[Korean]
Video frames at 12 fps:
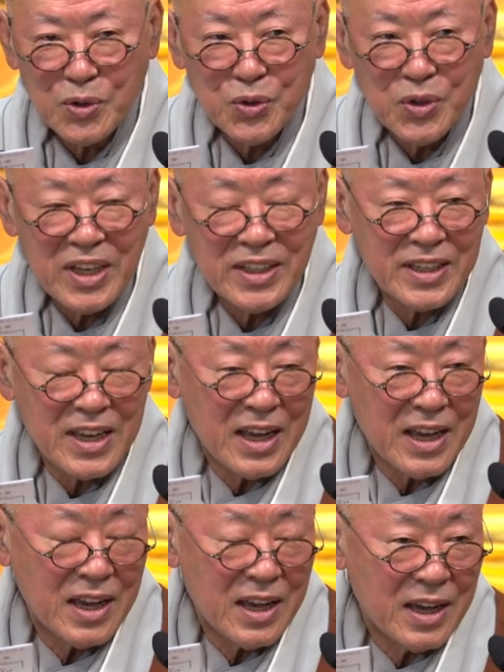수행
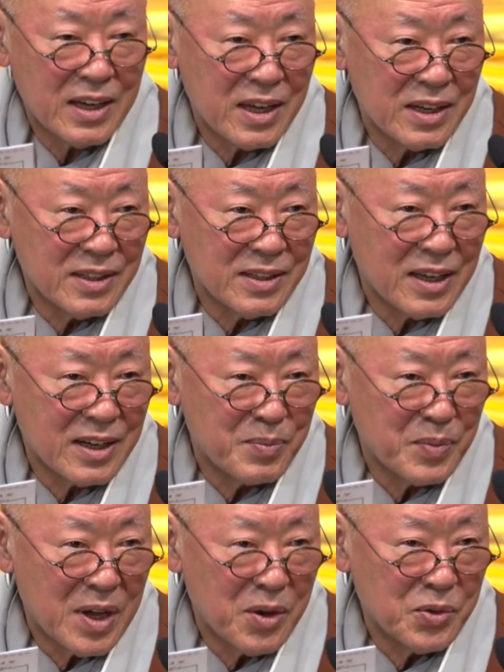잘하는
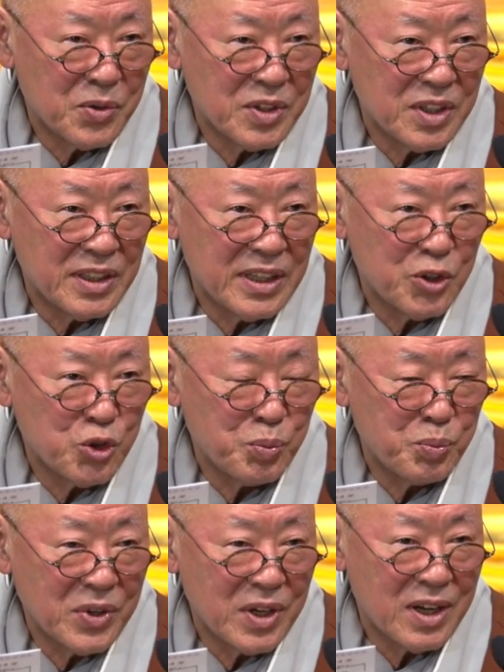사람 나오듯이
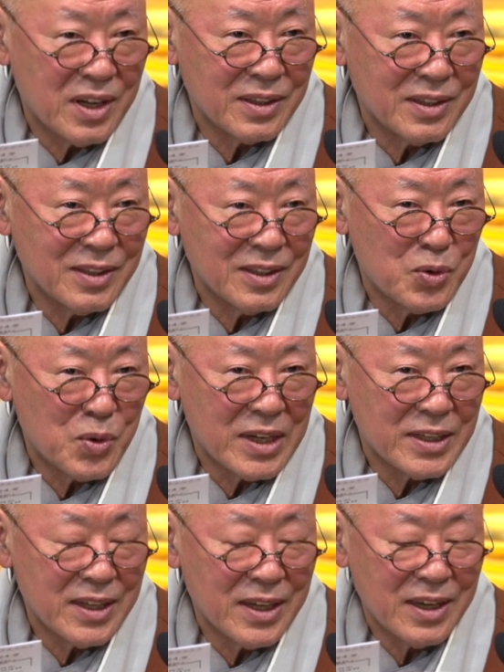대추빛 같은 그
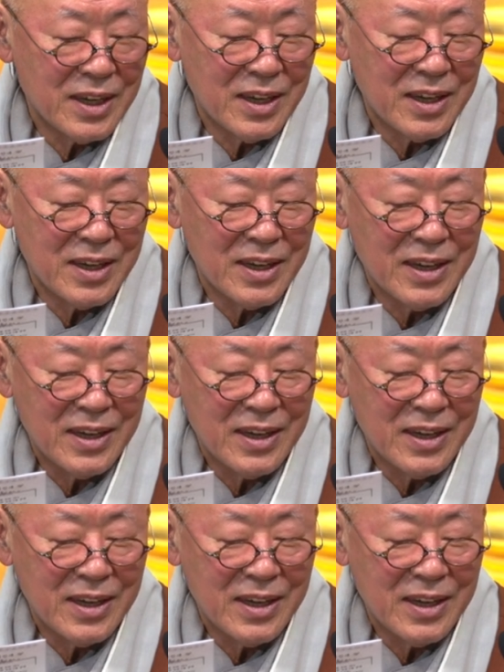화색에